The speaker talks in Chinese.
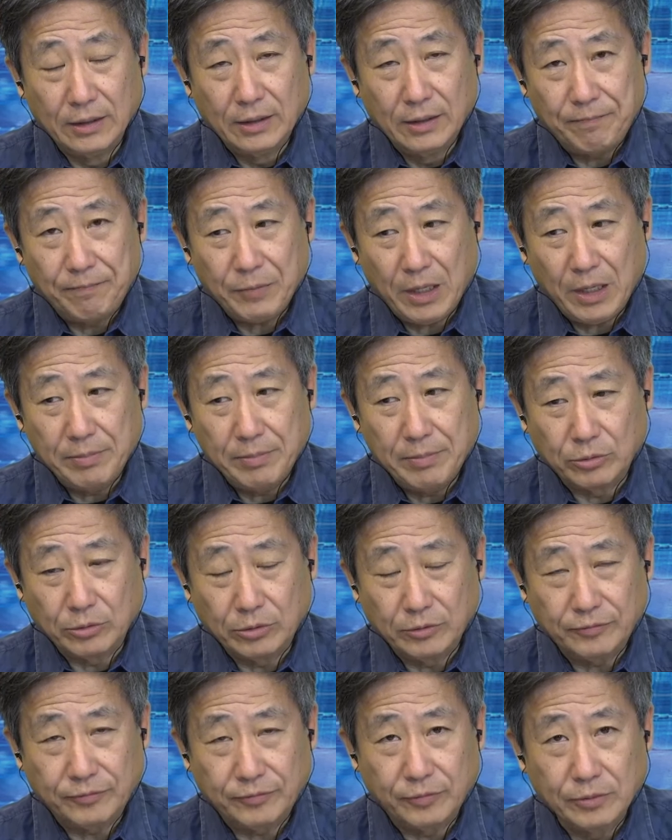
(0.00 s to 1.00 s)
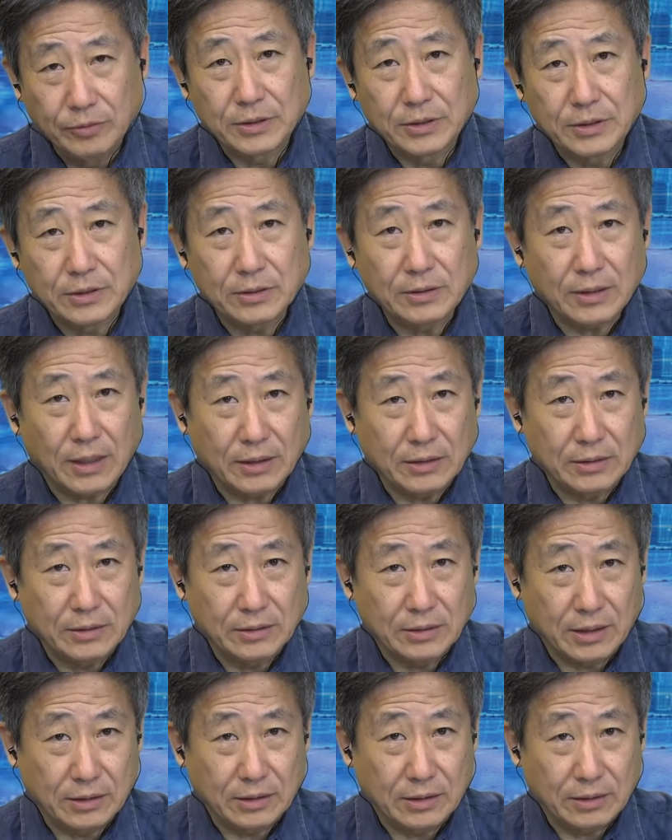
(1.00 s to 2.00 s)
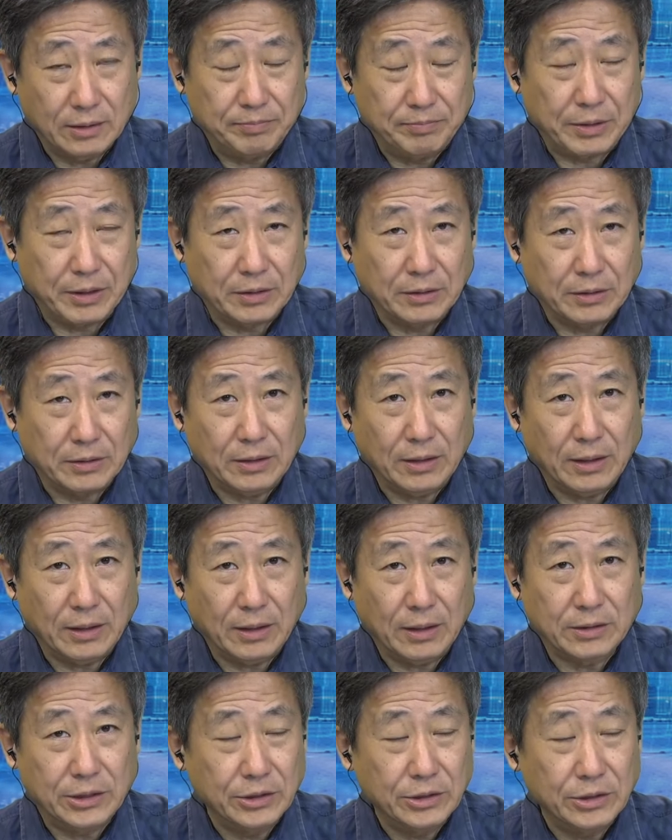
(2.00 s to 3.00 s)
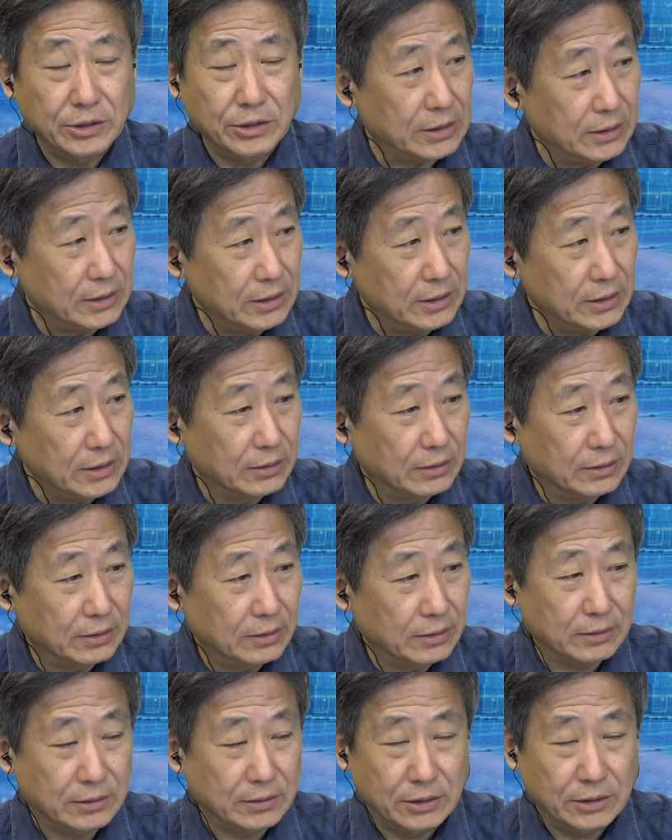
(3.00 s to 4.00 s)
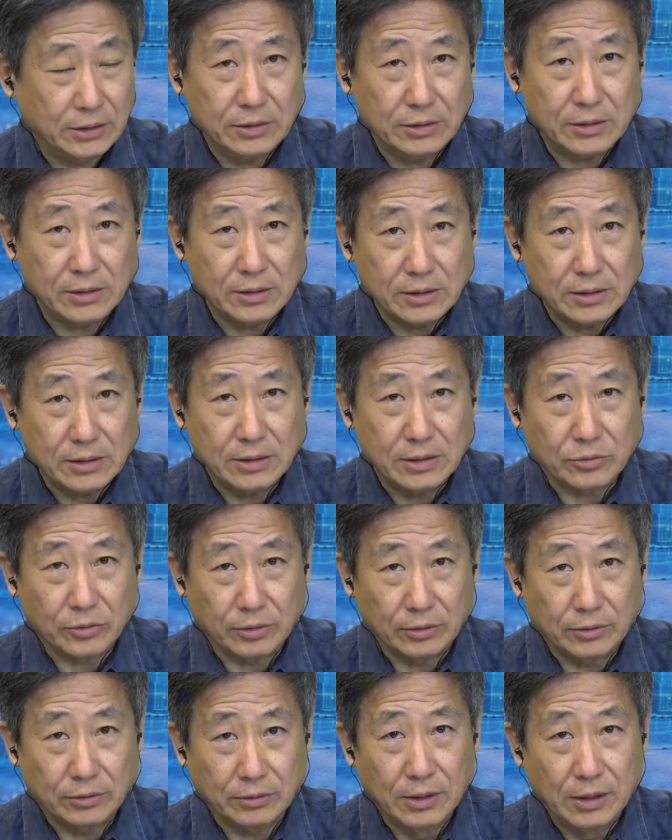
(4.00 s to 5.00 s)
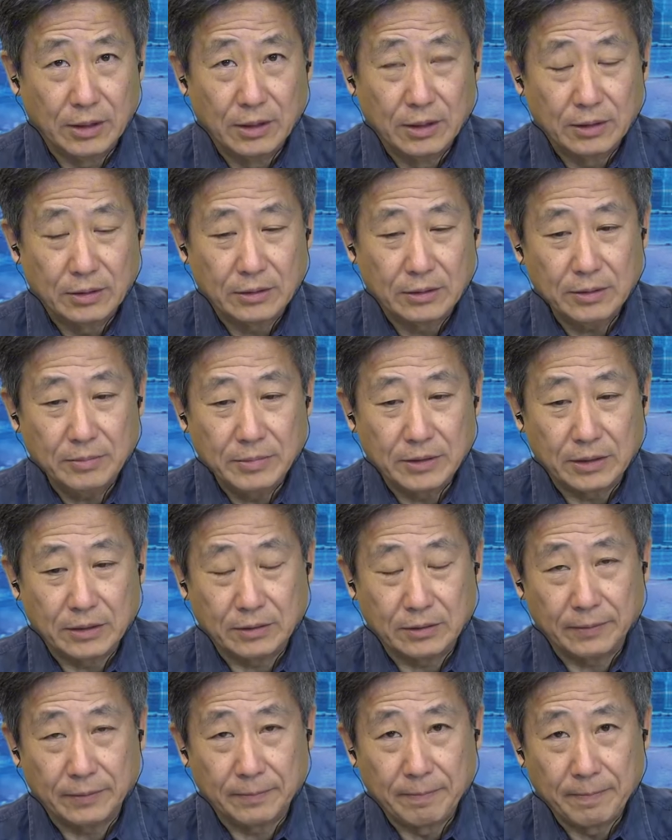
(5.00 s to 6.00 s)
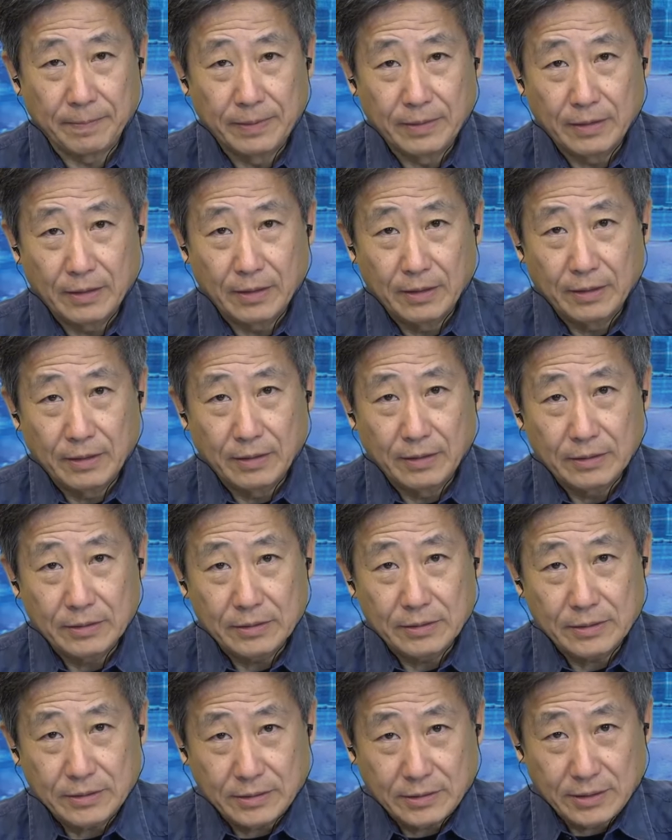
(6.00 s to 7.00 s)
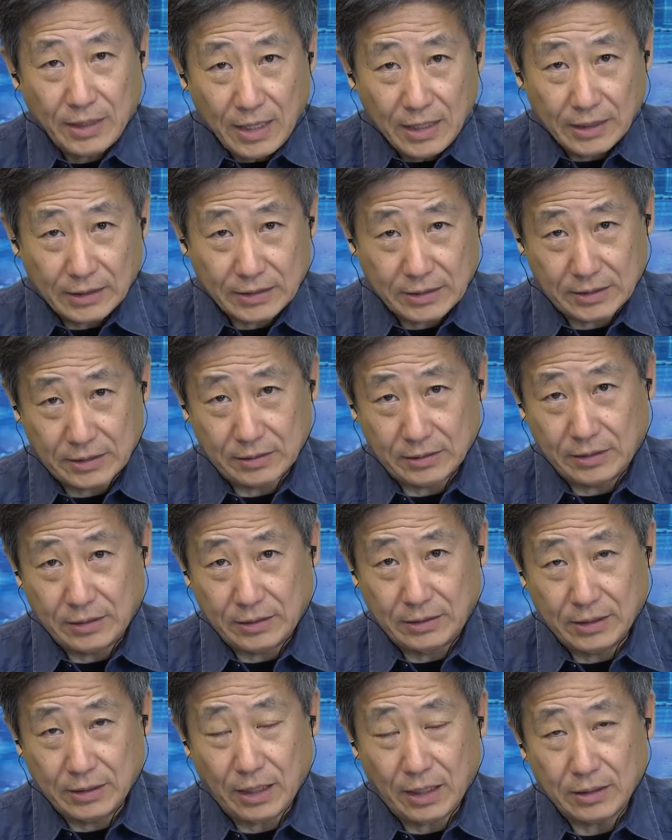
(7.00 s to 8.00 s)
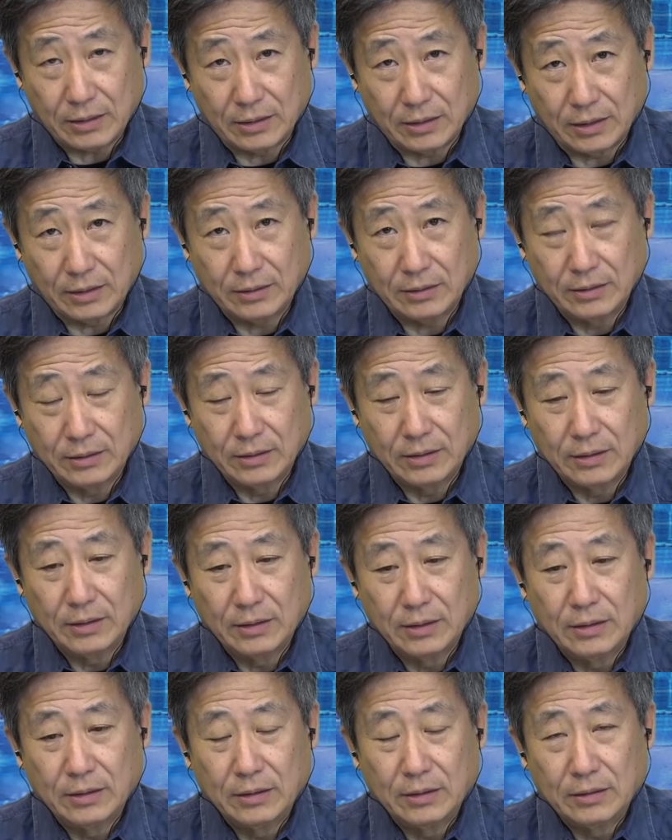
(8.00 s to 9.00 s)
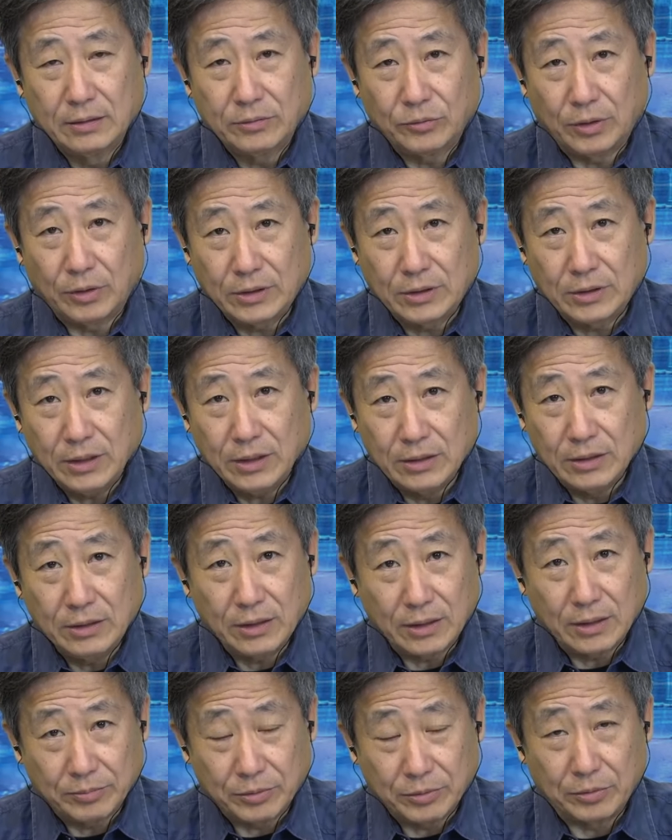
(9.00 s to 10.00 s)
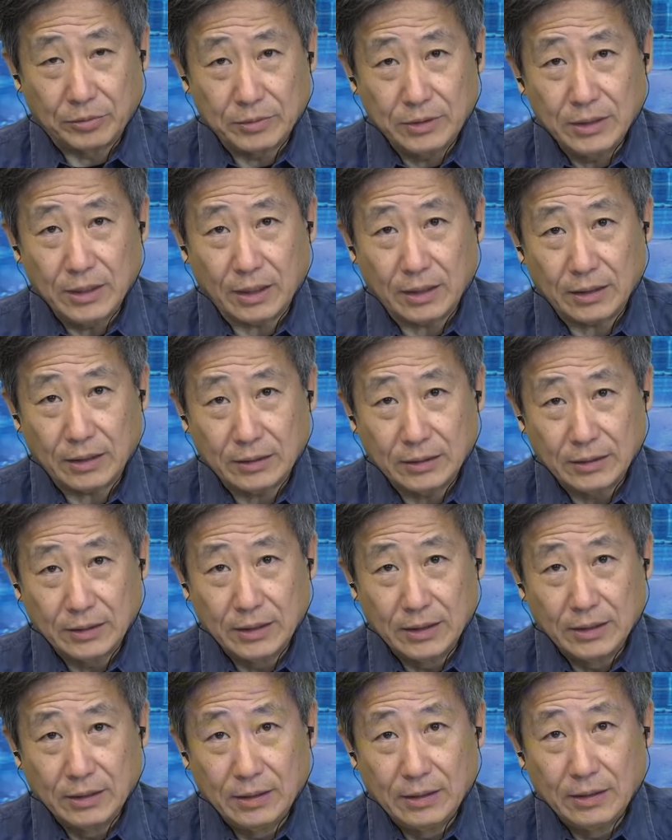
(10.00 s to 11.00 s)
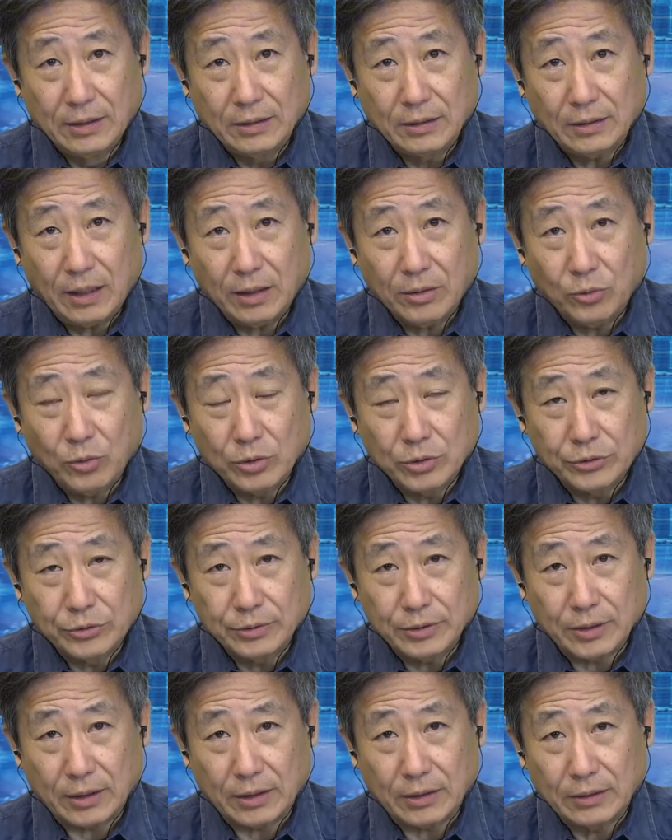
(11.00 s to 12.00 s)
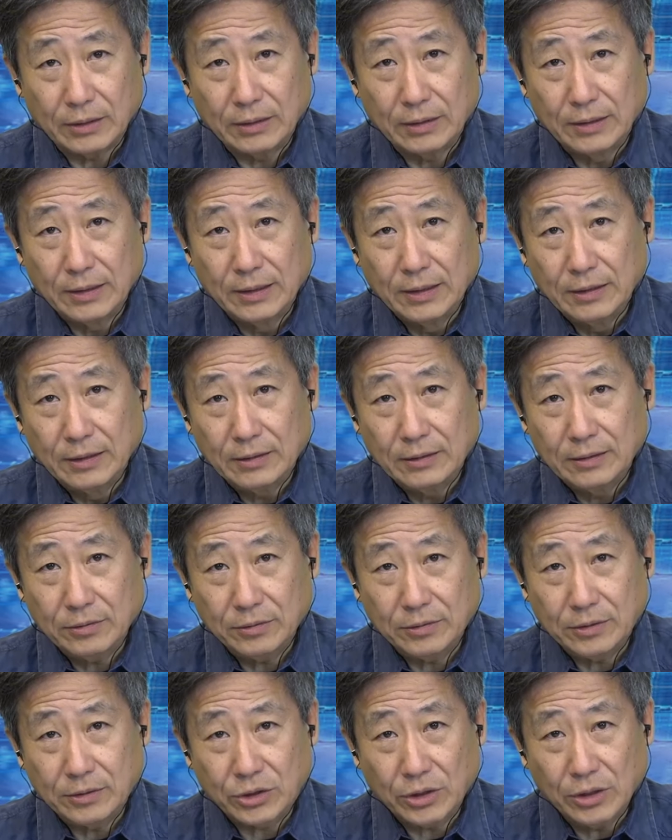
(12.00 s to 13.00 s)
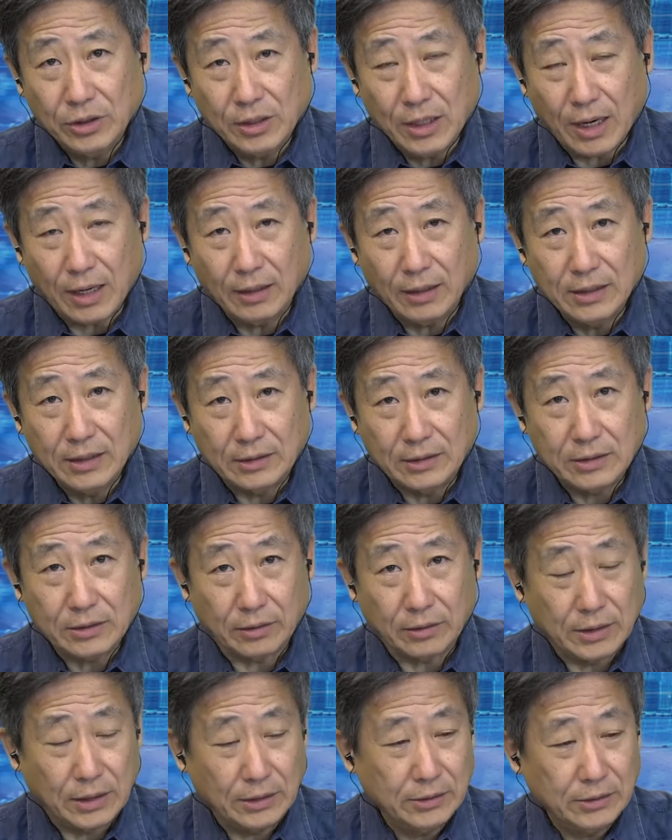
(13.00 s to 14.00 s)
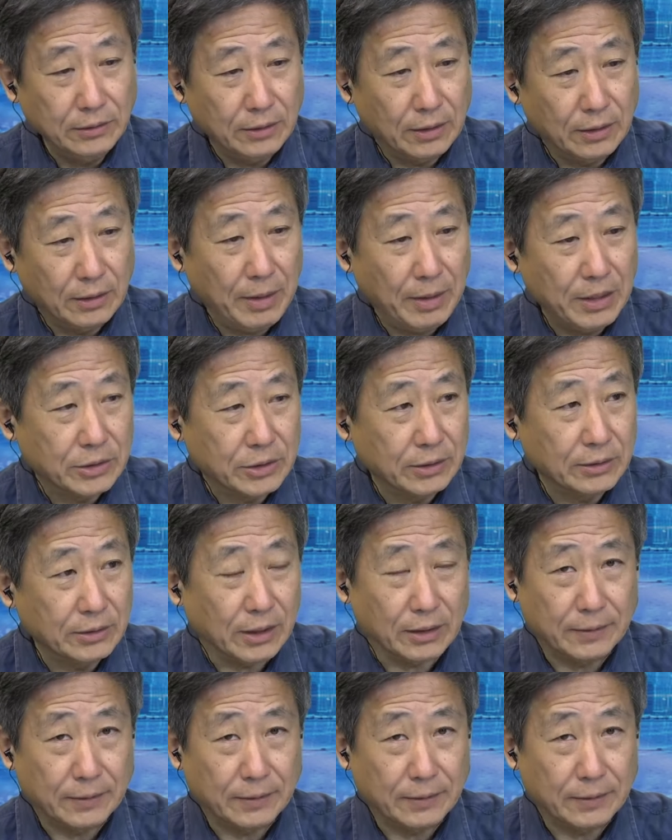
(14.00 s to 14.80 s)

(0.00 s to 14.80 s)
按美国福布斯杂志给他评了大概七十亿啊，七十四亿左右，是这么一个人。再仔细一看呢，哇，这个人挺不容易的。他过去啊，就是车行里一小年轻的卖车的，